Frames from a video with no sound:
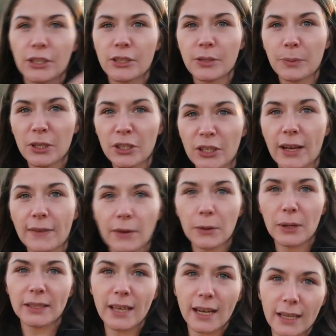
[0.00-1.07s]
Idziemy jeszcze
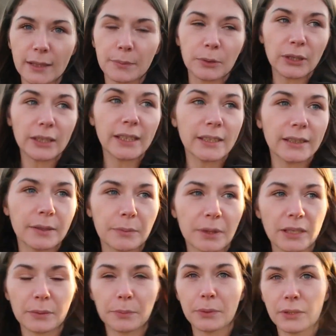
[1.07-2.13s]
kawałek dalej, bo na jednym
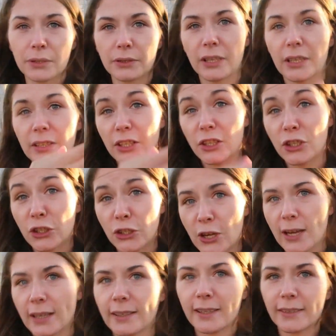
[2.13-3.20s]
jakby, na jednej
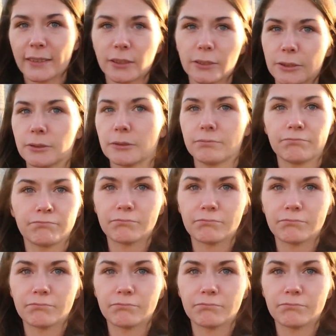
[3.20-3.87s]
ścianie tego